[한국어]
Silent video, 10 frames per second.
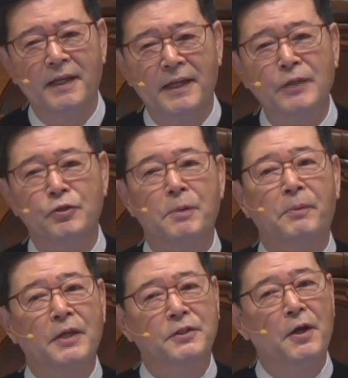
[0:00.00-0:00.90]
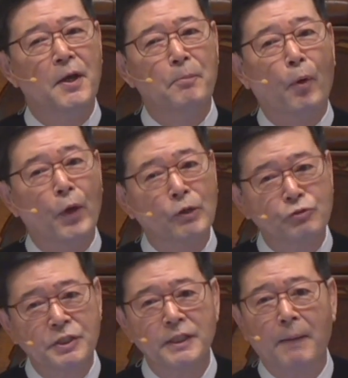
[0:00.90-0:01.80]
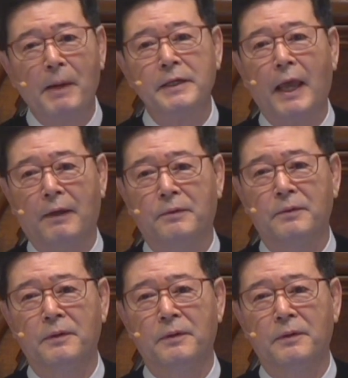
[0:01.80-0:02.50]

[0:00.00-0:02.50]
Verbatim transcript: 예수님께서 보여주신단 말이에요.